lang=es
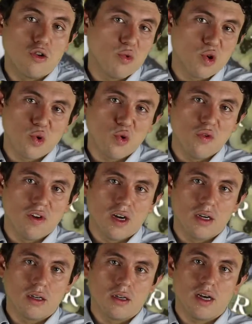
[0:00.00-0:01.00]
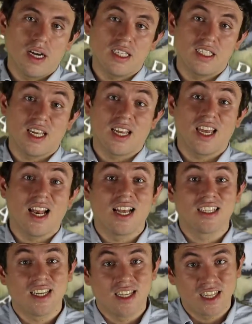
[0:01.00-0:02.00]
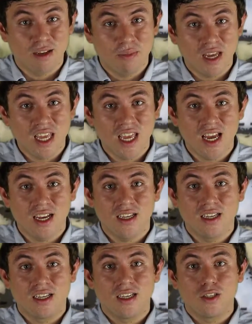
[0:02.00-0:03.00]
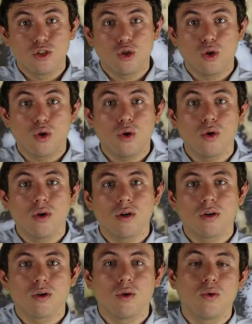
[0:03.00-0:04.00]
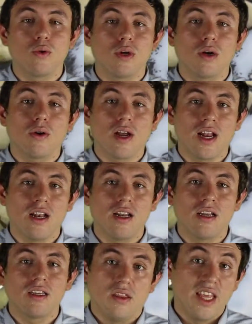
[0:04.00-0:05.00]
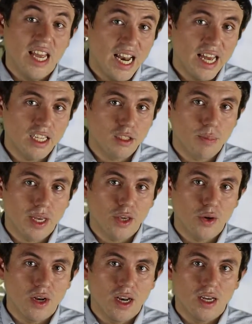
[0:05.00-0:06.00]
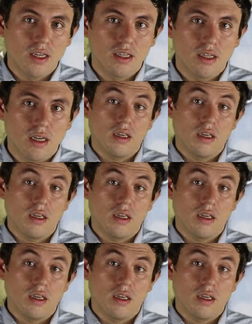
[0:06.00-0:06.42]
como Cuba, hasta que la Santa María chocó con un coral de la Española,